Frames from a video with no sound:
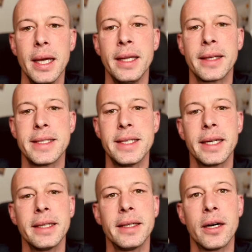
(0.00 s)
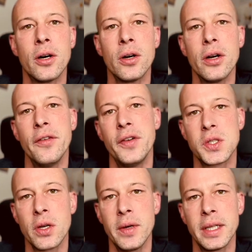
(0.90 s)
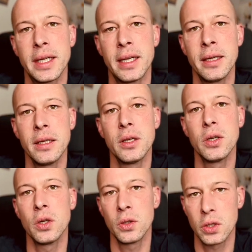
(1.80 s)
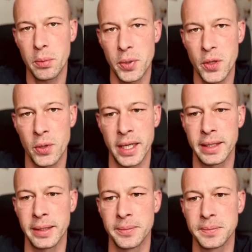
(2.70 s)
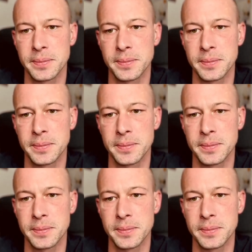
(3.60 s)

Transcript: Interessiere dich auch für Storytelling und Copywriting.